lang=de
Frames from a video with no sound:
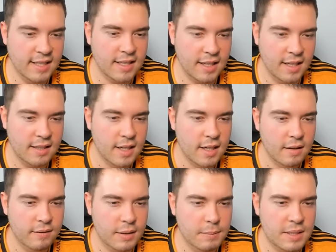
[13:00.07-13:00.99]
angeht,
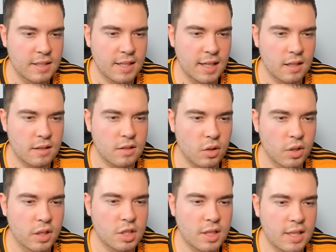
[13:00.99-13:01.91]
okay. wenn mich nicht alles
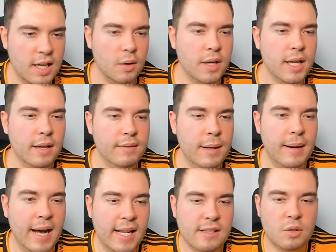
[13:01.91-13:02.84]
täuscht. Genau. Wir
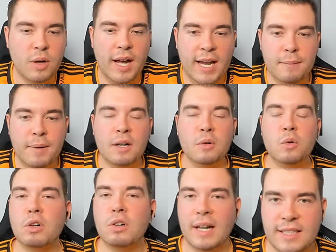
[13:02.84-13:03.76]
haben also einmal
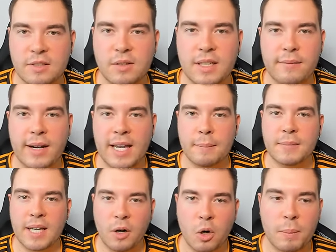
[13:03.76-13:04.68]
Hugo Larsson, der war
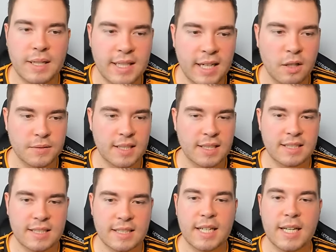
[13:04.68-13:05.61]
eben ja, ja. auch bei dir auf der
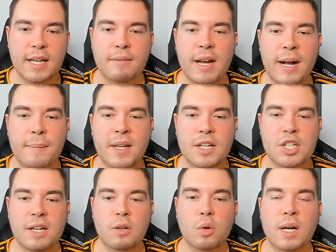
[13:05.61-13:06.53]
Liste. Wir haben dann
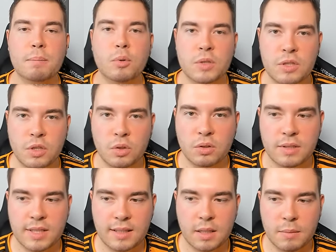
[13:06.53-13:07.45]
Gianluca Busio,
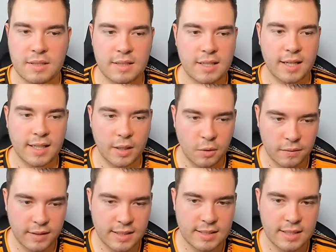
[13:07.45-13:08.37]
sagt dir mit Sicherheit
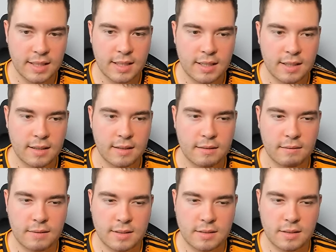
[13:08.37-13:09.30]
auch was. Äh,
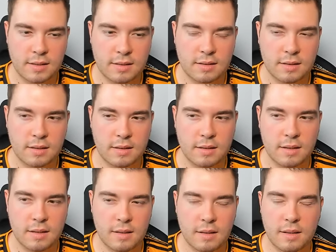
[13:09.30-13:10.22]
ja, Weiß der ich, von
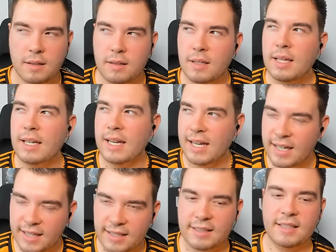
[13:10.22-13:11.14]
Venezia.
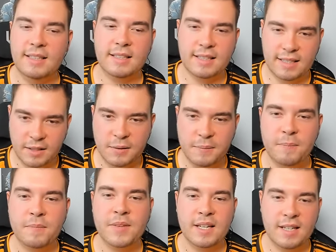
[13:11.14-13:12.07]
Ja, richtig. Nee, genau.
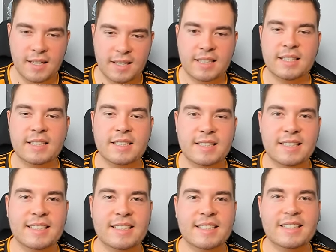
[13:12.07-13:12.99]
Venezia, genau. ich bin
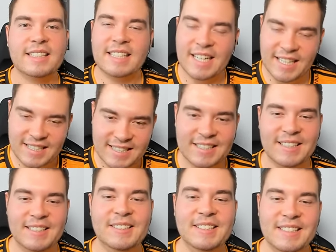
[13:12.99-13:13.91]
Italiano, Parmigiano. Ganz
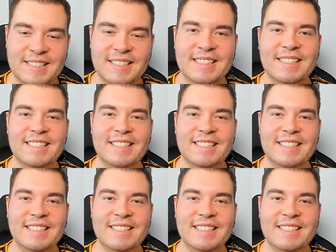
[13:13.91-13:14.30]
genau. Nee, Venedig